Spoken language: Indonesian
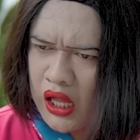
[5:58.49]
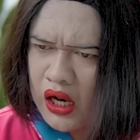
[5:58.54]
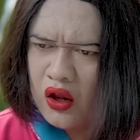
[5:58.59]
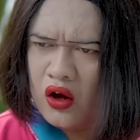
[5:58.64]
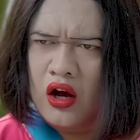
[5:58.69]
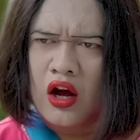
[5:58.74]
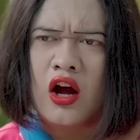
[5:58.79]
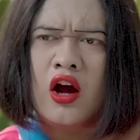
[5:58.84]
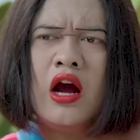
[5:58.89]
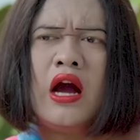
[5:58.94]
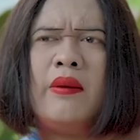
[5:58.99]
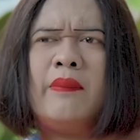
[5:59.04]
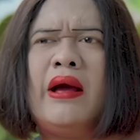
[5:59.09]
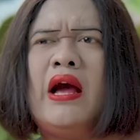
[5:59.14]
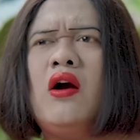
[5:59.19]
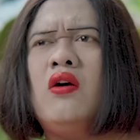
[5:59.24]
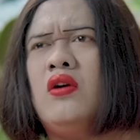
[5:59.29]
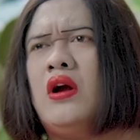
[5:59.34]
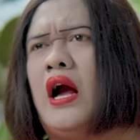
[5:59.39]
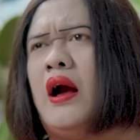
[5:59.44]
kalau nggak
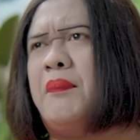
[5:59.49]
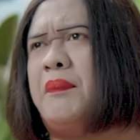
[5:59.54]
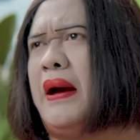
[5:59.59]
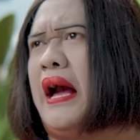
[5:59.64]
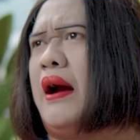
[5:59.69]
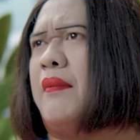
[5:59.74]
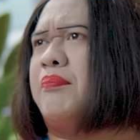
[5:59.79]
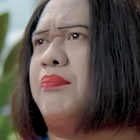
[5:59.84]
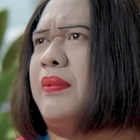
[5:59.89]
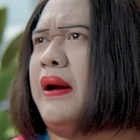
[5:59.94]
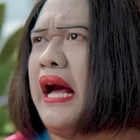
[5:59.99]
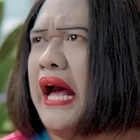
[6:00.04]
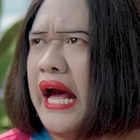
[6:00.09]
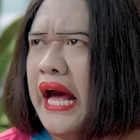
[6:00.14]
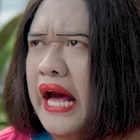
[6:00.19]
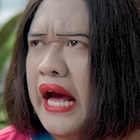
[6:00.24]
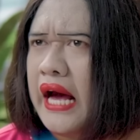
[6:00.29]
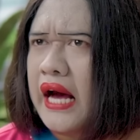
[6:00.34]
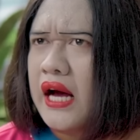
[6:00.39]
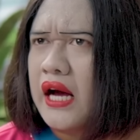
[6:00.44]
mau nggak apa-apa.
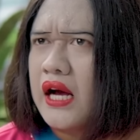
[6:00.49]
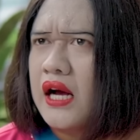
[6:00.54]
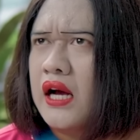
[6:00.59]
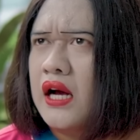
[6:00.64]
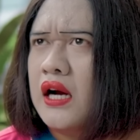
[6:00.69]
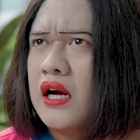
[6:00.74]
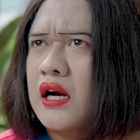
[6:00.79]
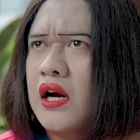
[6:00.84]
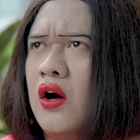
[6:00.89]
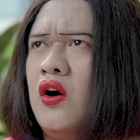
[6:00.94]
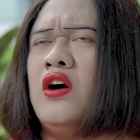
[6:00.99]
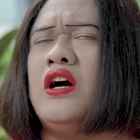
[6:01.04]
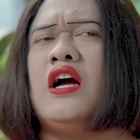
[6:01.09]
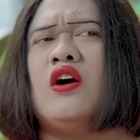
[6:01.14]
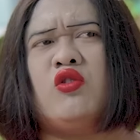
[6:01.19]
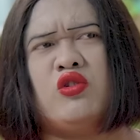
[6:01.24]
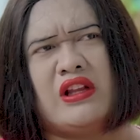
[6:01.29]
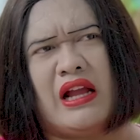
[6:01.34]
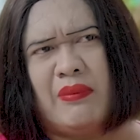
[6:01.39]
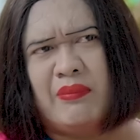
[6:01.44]
Kalau
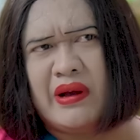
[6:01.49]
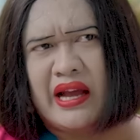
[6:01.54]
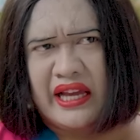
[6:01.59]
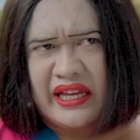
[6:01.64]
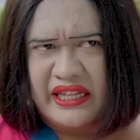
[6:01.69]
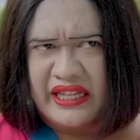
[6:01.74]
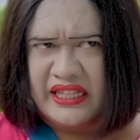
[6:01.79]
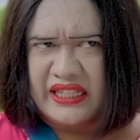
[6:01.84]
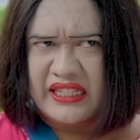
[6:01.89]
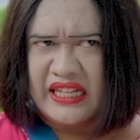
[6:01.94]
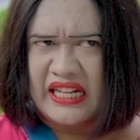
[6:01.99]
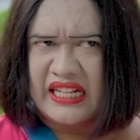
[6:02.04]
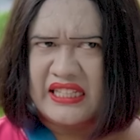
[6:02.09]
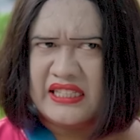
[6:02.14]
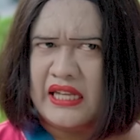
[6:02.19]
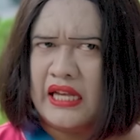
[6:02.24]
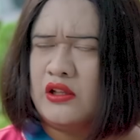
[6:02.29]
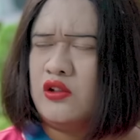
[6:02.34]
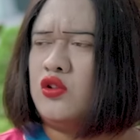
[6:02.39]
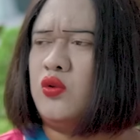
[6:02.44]
nggak aku tambahin dari
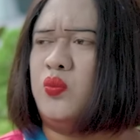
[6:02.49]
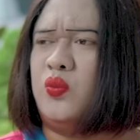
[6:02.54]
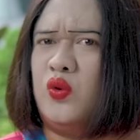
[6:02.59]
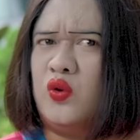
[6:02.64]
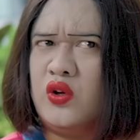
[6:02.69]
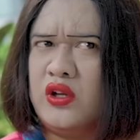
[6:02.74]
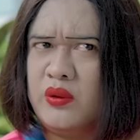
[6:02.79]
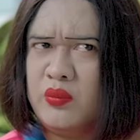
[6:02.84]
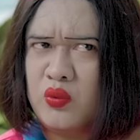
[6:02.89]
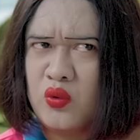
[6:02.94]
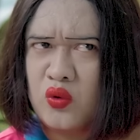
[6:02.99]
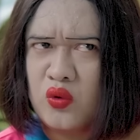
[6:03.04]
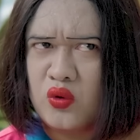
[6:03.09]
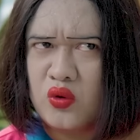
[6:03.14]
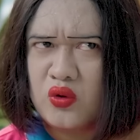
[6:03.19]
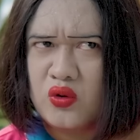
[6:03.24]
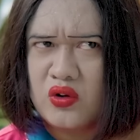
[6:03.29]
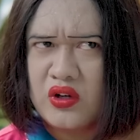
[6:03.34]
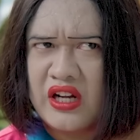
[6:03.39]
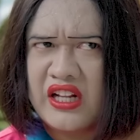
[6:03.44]
seratus sepuluh ribu
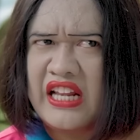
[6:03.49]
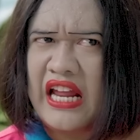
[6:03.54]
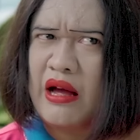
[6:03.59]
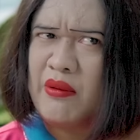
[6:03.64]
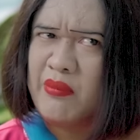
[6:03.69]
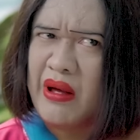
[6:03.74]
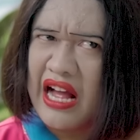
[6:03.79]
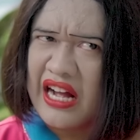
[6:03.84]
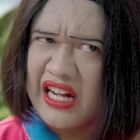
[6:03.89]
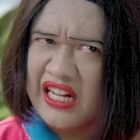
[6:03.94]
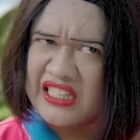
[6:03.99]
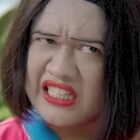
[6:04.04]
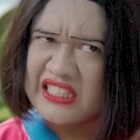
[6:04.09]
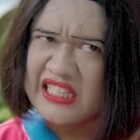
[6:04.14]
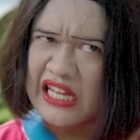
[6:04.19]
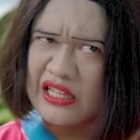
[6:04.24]
kan nambah angkanya